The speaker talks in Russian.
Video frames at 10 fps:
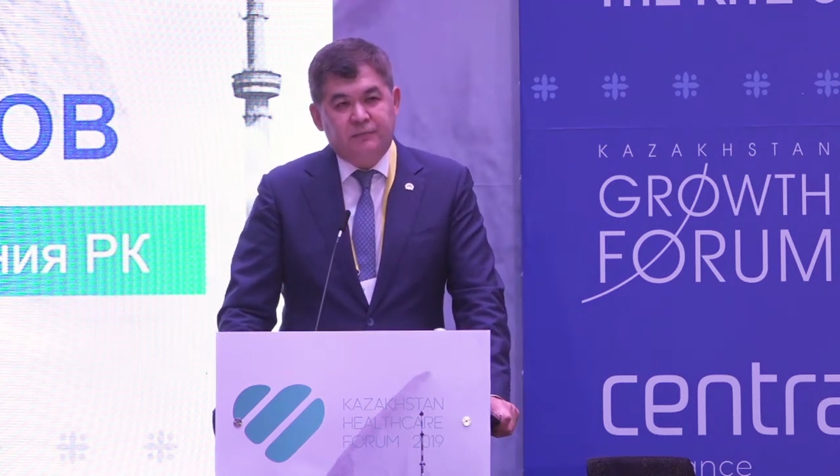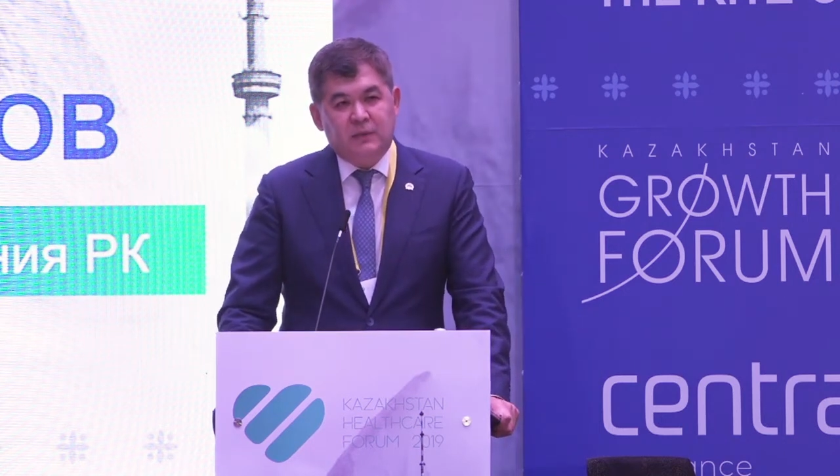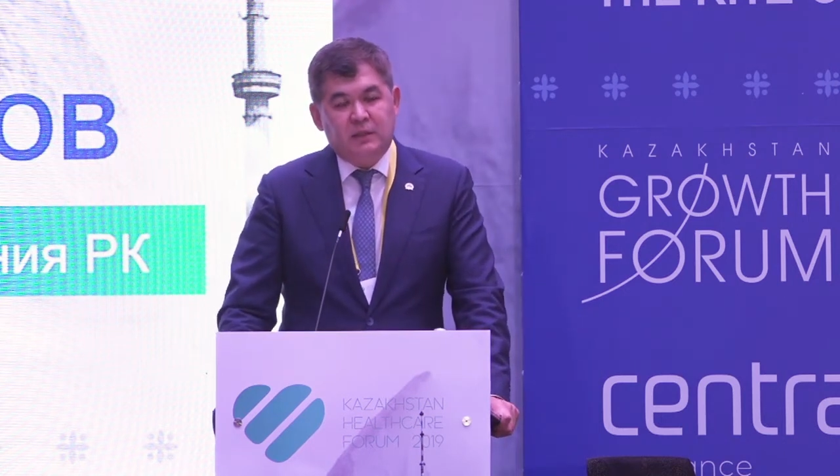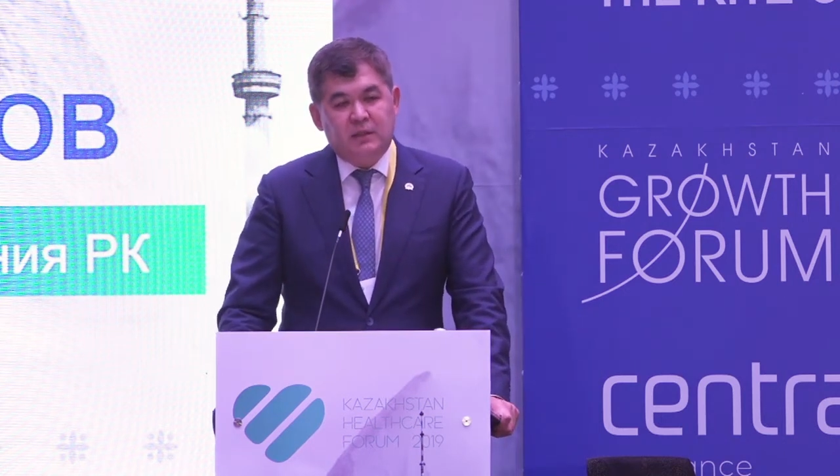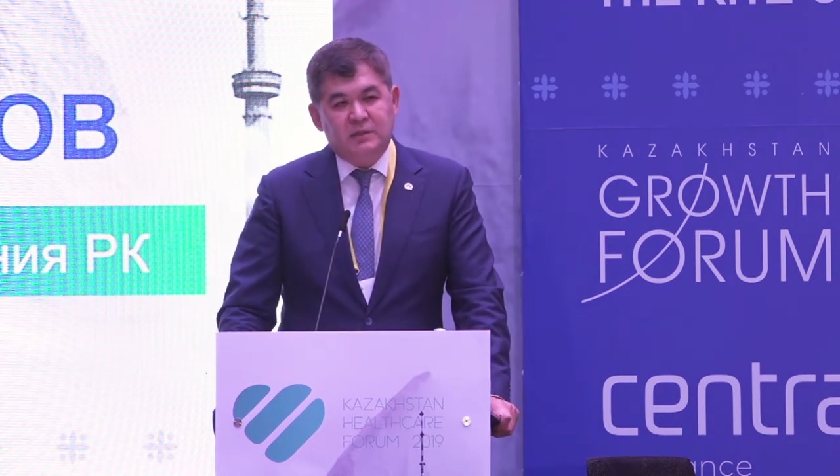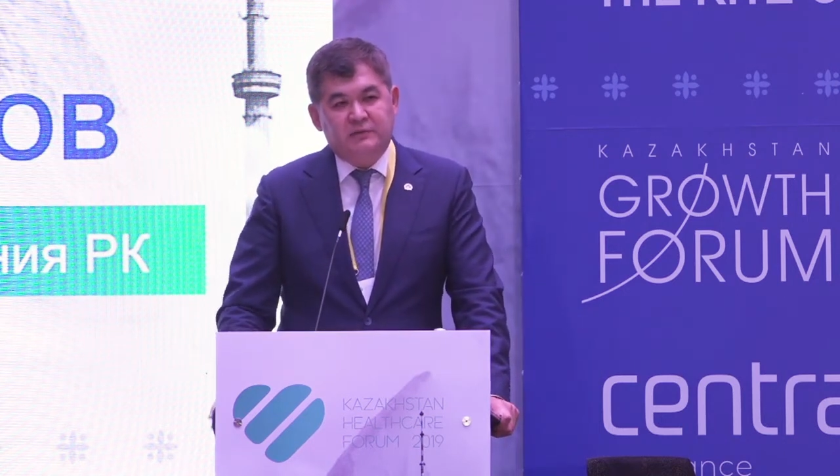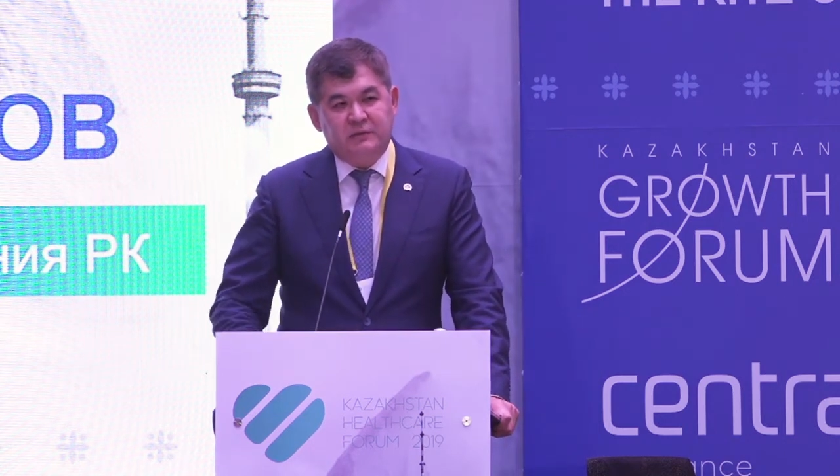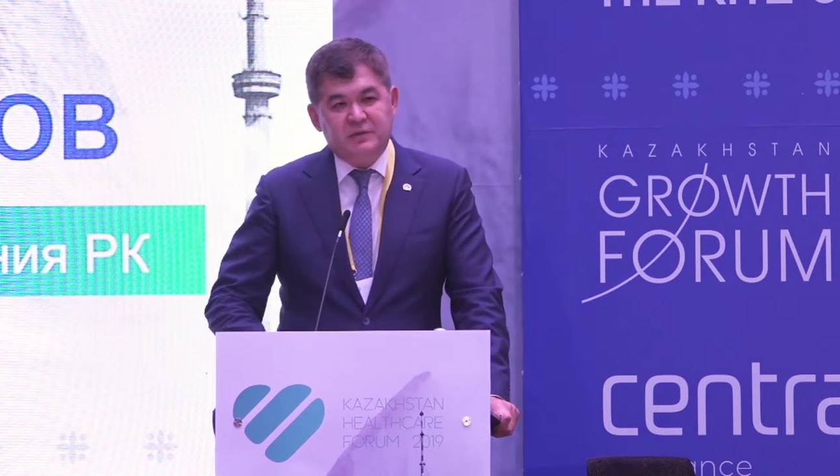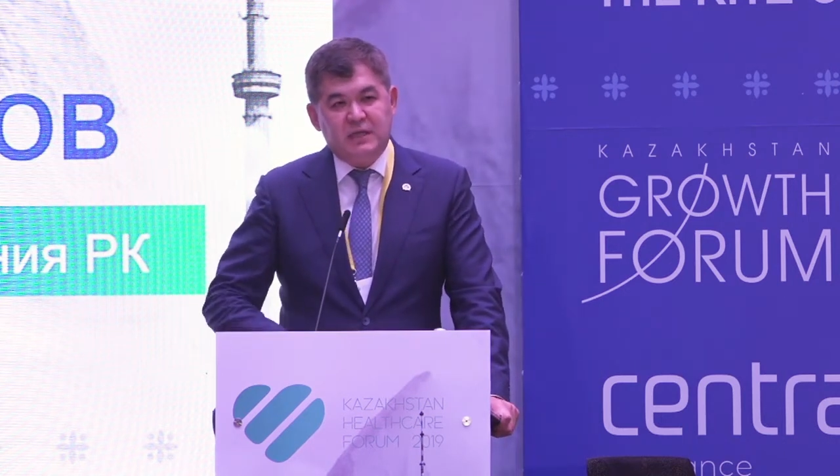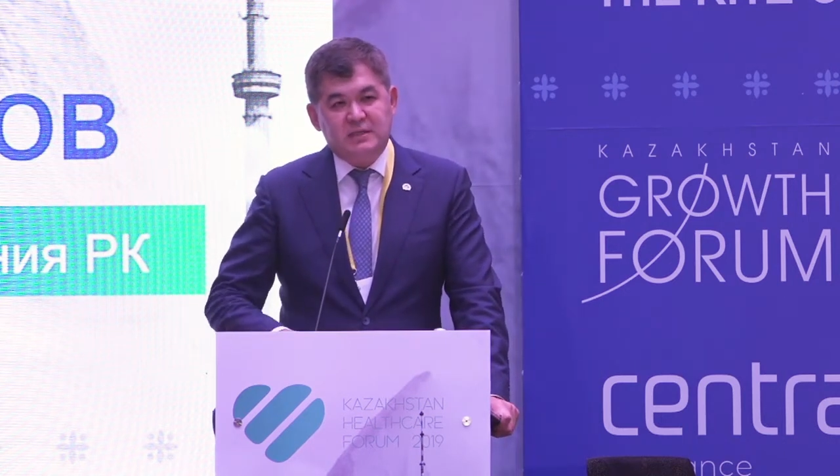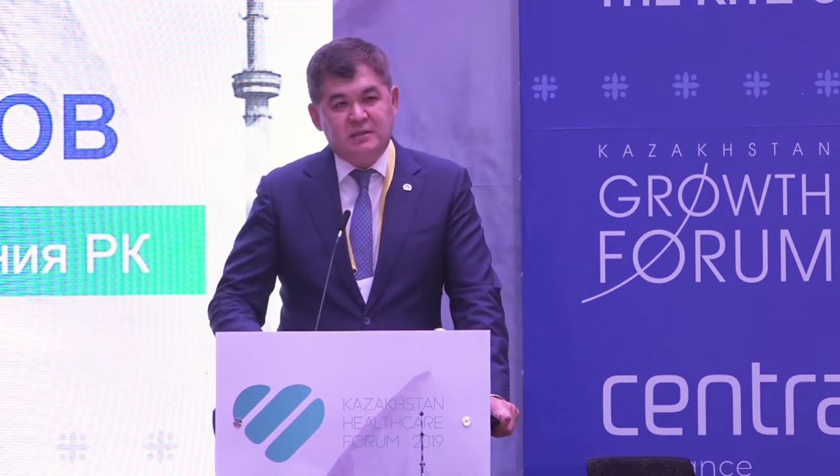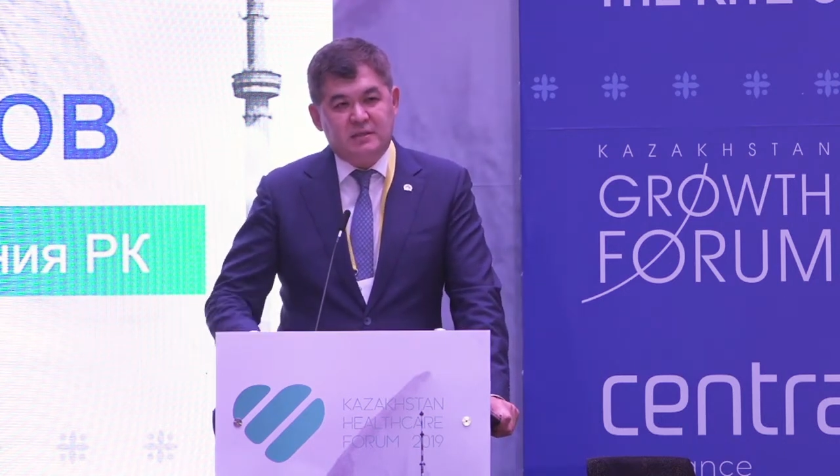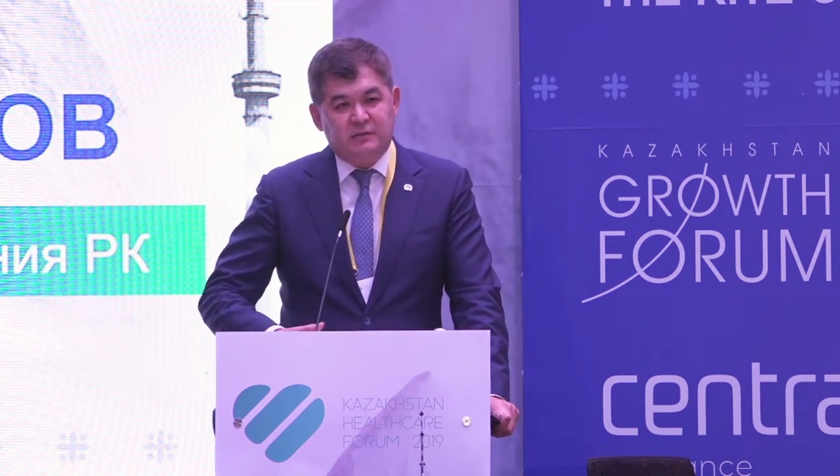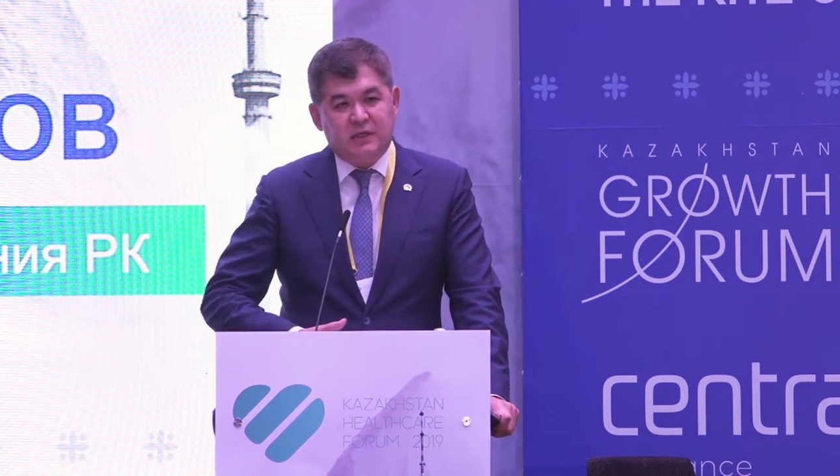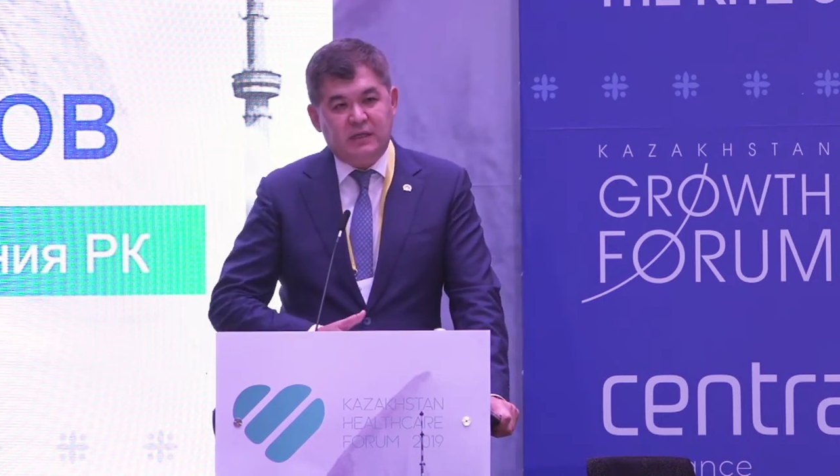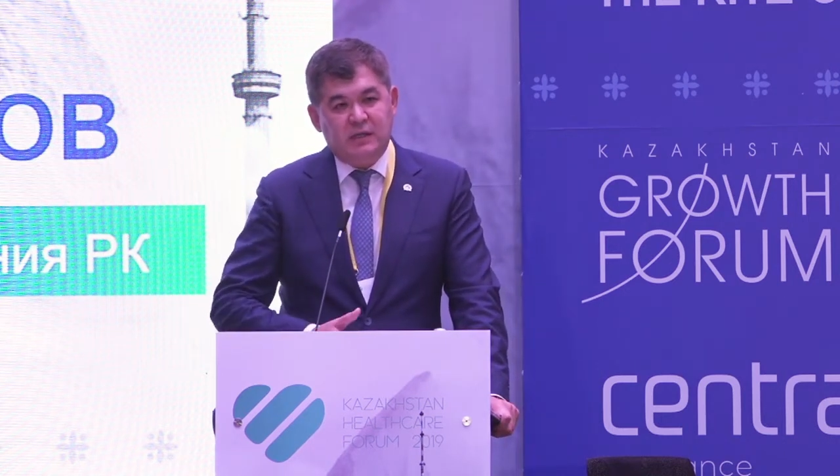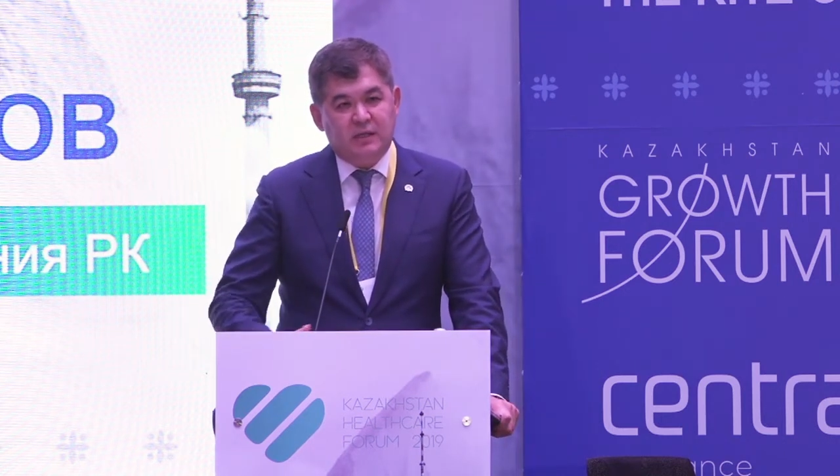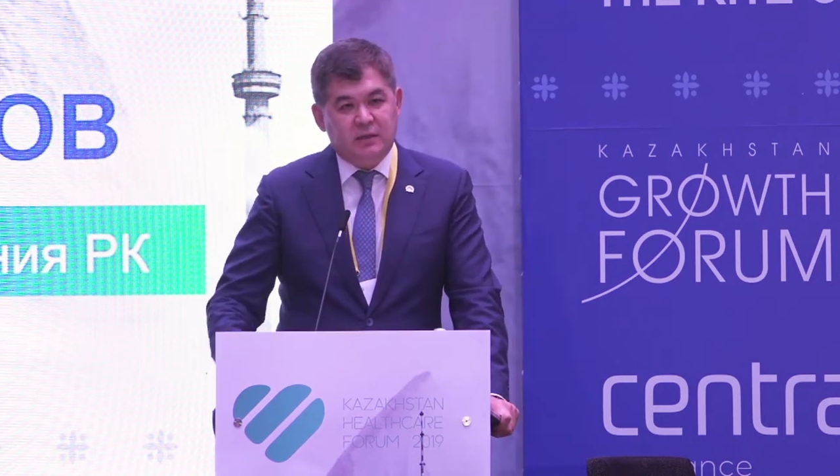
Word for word: Э, цифровизация здравоохранения,